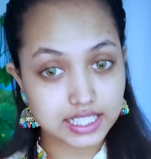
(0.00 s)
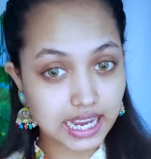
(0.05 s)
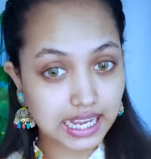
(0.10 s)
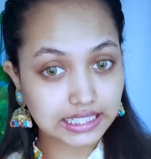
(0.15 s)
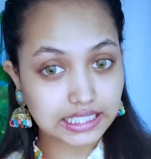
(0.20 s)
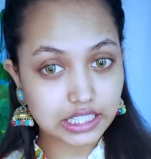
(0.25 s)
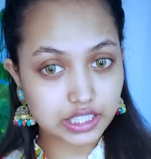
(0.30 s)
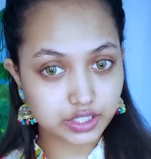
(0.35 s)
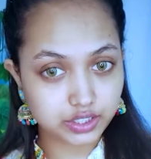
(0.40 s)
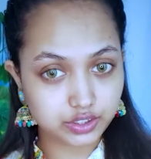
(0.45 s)

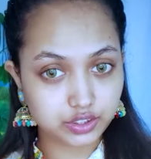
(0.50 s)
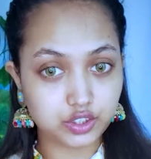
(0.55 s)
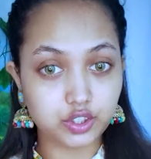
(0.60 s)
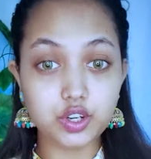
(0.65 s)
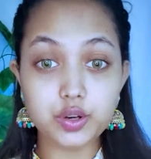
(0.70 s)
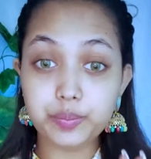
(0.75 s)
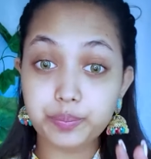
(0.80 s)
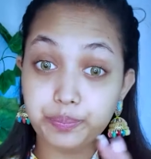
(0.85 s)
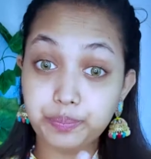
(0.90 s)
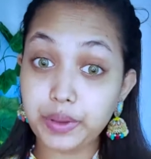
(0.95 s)
সাধারণত
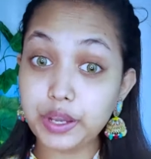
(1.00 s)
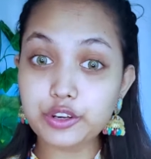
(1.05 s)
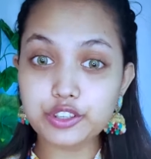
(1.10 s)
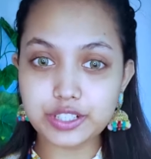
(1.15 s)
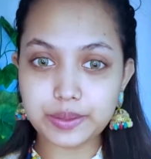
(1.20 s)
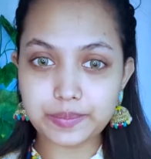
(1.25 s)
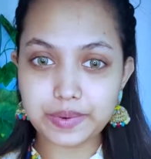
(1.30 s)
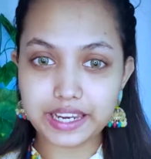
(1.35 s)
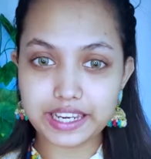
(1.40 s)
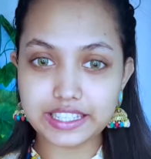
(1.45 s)

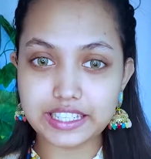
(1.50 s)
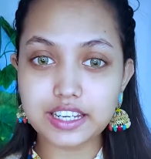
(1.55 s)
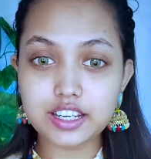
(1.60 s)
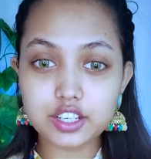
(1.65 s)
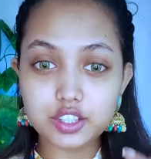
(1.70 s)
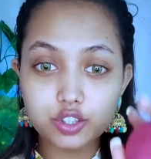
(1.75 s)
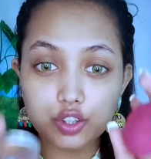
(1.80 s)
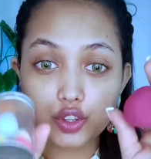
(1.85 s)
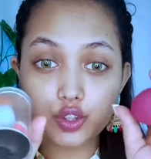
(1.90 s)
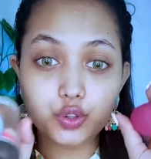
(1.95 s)
বিউটি
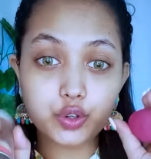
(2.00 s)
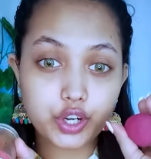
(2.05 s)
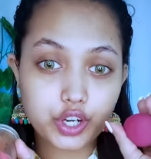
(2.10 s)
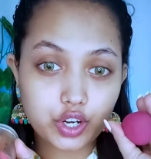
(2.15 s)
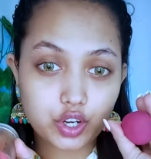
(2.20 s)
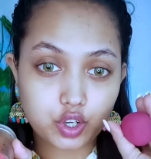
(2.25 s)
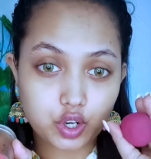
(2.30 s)
ব্লেন্ডার দুই